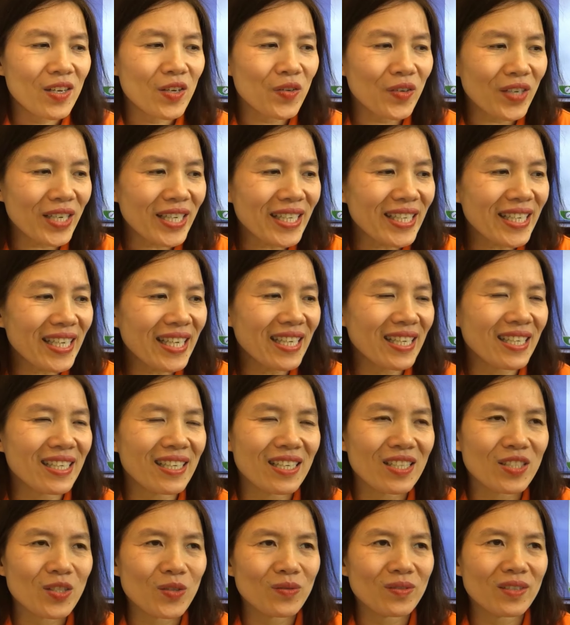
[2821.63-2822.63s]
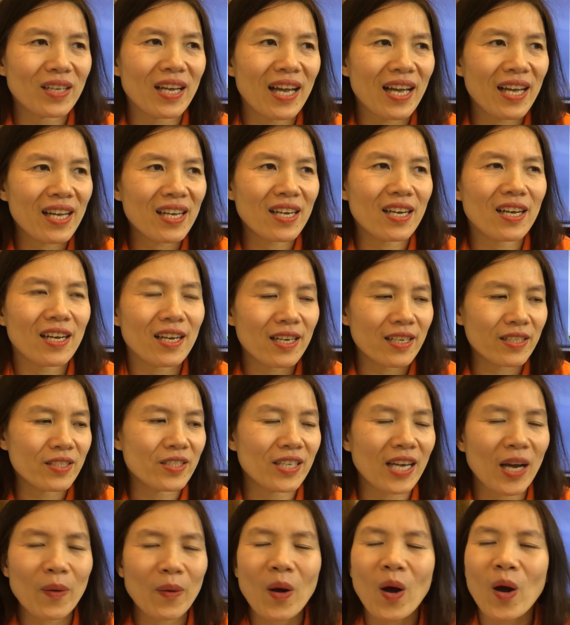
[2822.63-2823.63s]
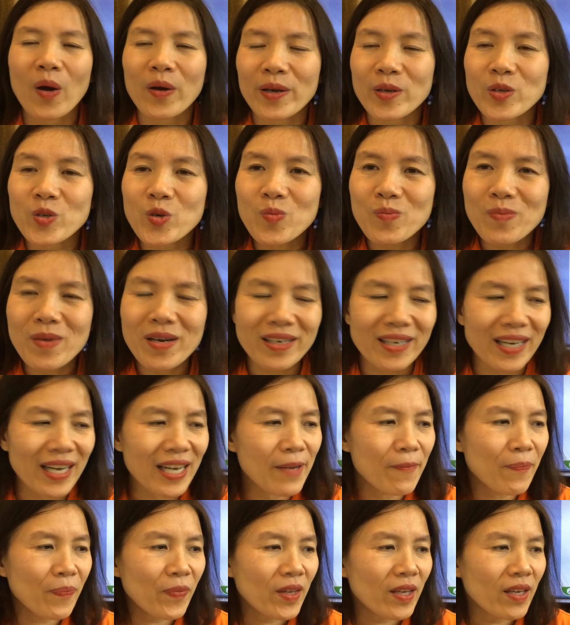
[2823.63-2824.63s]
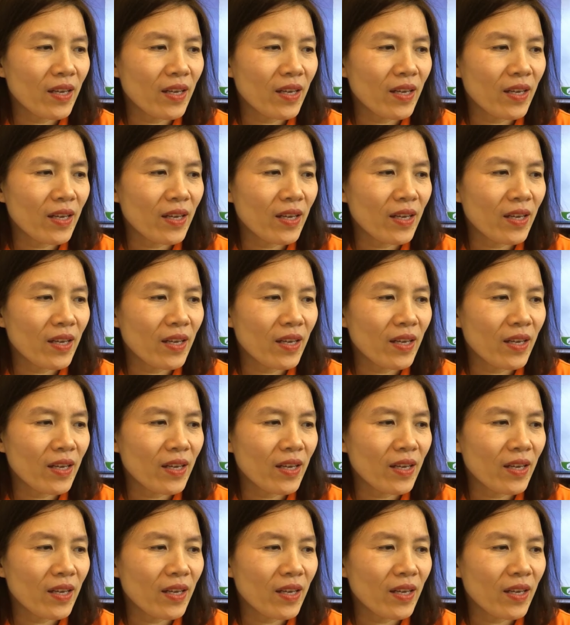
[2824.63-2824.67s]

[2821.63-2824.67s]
Greeting là chúng ta à, chào hỏi chúc mừng ấy,